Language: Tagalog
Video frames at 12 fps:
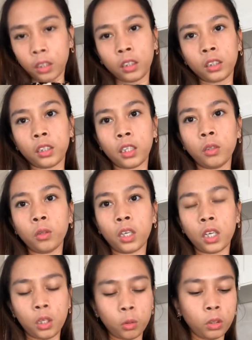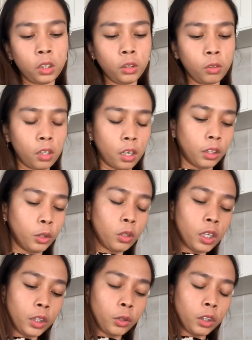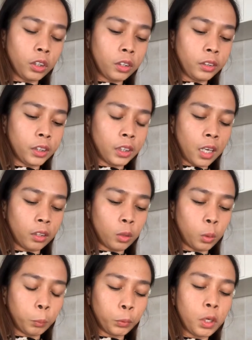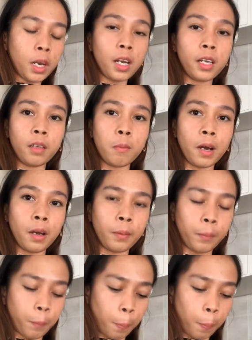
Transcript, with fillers: Halu haluin nyo lang. Yun lang yung ingredients natin. Super dali, di ba?